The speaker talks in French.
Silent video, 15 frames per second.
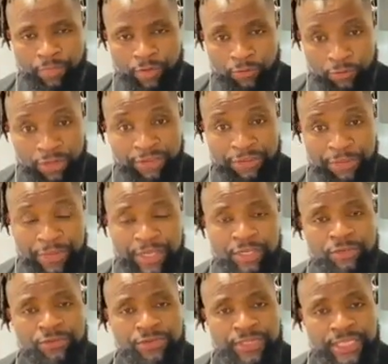Vous l'avez bien
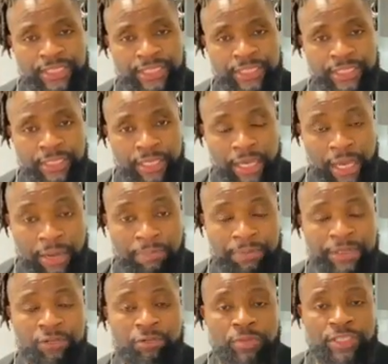constaté,
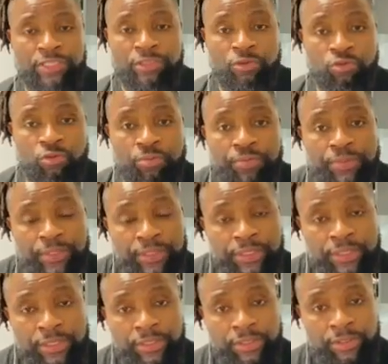après le match de coupe
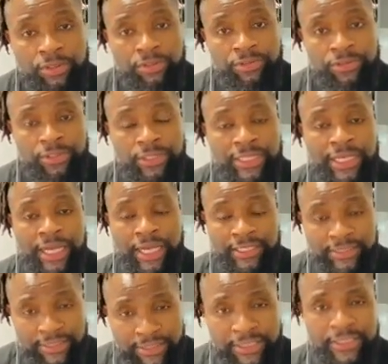contre
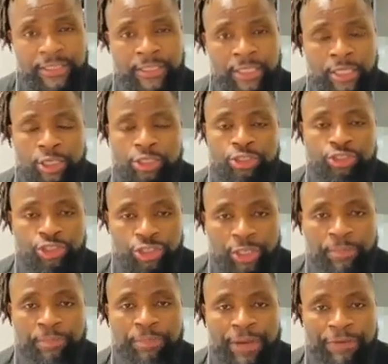Annecy, je
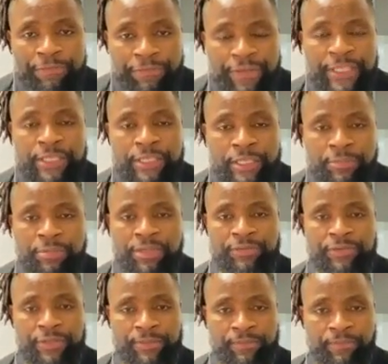n'ai pas fait de
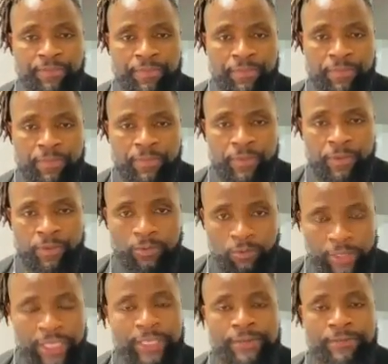débriefing.
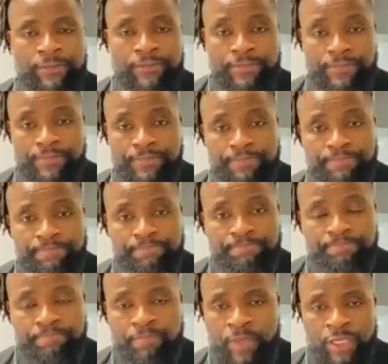Oui,
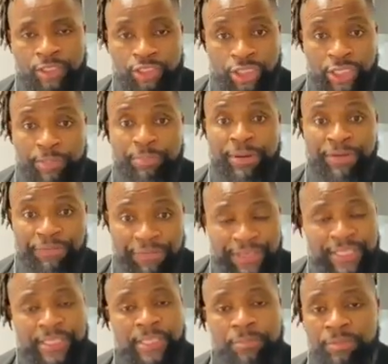je n'ai pas fait
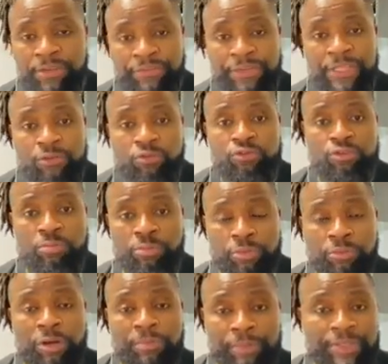de débriefing tout
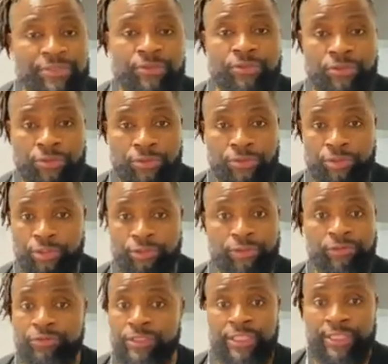simplement parce que, je
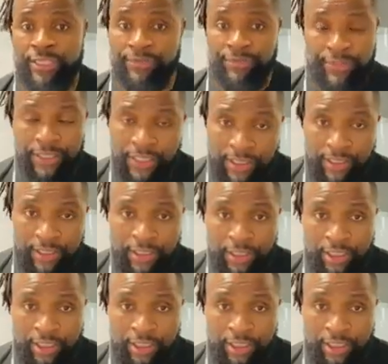vais vous dire la vérité,